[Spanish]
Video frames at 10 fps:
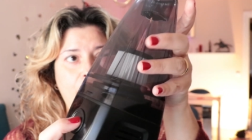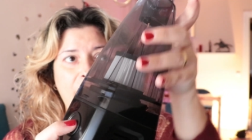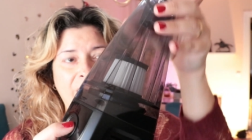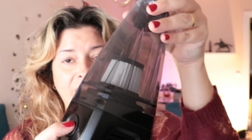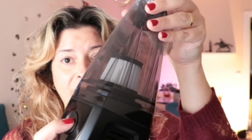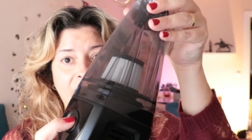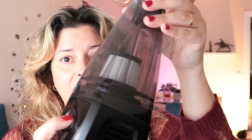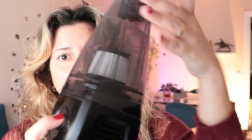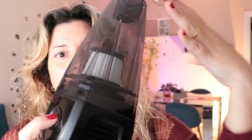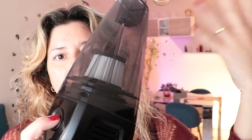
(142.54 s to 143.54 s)
la parte de
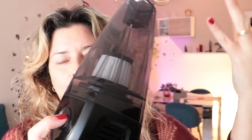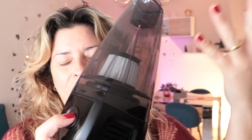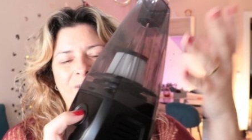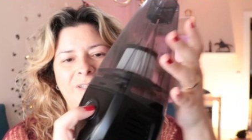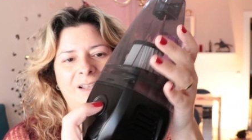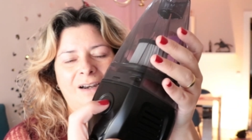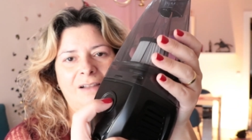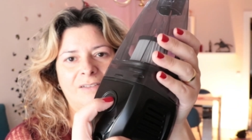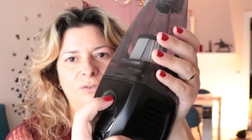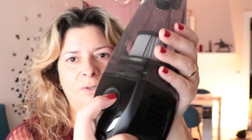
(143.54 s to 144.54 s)
arriba y poder tirar
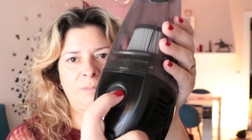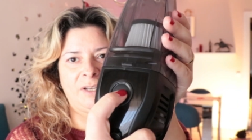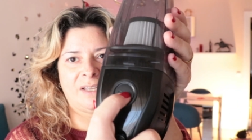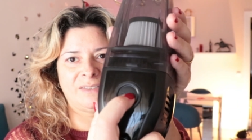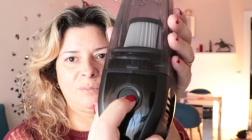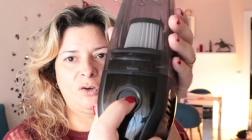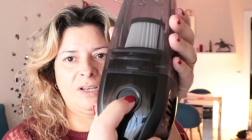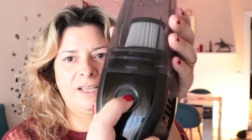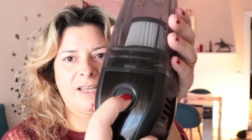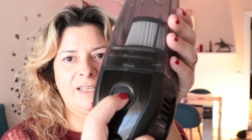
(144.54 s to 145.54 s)
la basura. Miren, hacemos
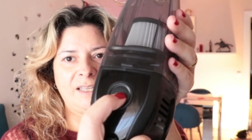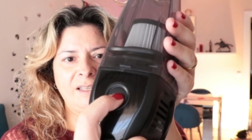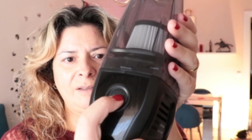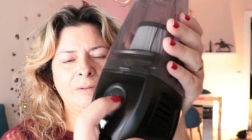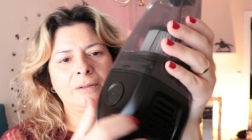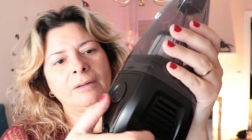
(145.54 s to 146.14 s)
clic ahí